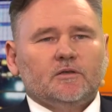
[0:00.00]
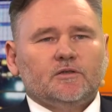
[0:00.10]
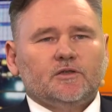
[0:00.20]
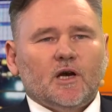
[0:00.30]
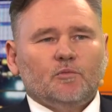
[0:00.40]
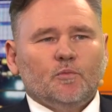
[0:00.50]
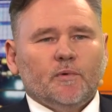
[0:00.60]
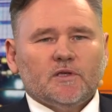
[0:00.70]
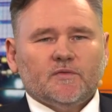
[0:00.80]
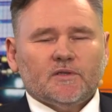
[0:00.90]
chciałbym
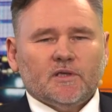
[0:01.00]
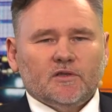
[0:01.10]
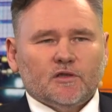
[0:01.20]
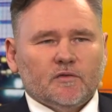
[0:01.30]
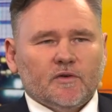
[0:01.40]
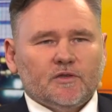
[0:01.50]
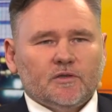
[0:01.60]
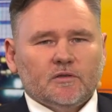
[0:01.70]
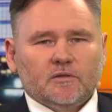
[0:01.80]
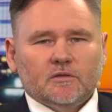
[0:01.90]
Państwa
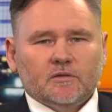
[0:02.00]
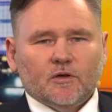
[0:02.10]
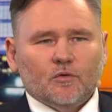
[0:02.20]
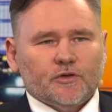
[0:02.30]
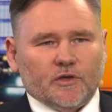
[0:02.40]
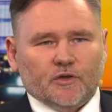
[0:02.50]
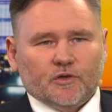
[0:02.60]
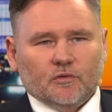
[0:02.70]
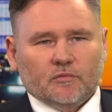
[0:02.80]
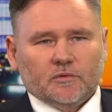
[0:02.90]
zainteresować tą
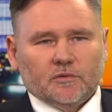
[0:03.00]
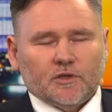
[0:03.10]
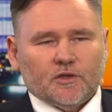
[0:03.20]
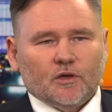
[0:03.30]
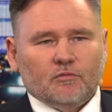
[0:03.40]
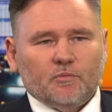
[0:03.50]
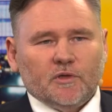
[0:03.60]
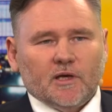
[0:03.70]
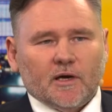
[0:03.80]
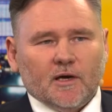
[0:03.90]
częścią naszego
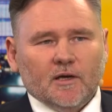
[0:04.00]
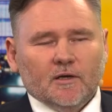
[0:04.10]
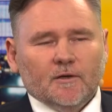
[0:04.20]
webinara.